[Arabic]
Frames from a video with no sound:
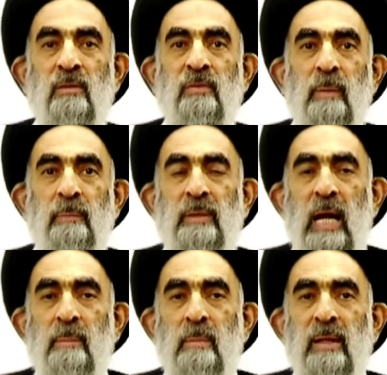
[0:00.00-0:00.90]

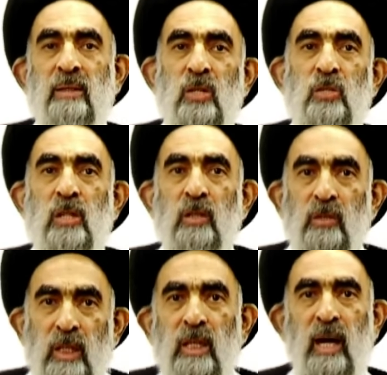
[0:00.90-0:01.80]
فابدأ بما
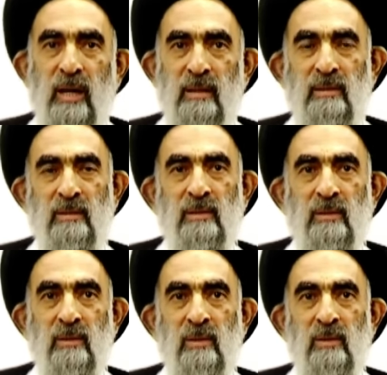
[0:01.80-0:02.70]
تستطيع
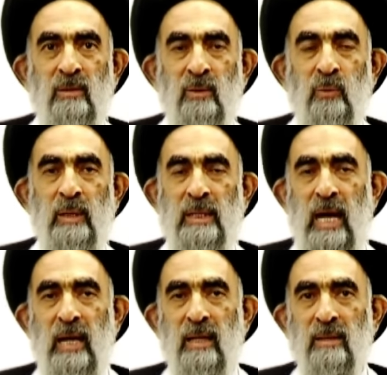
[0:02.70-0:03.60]

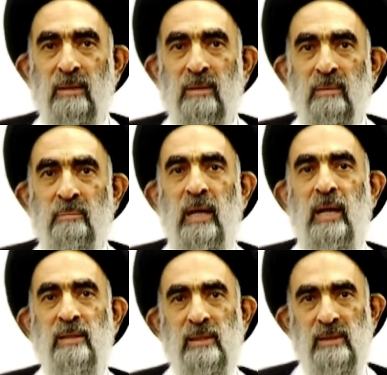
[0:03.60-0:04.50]
ودع ما
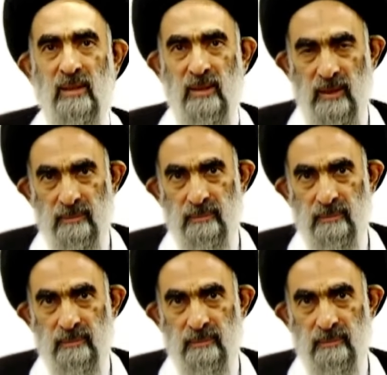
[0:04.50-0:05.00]
لا تستطيع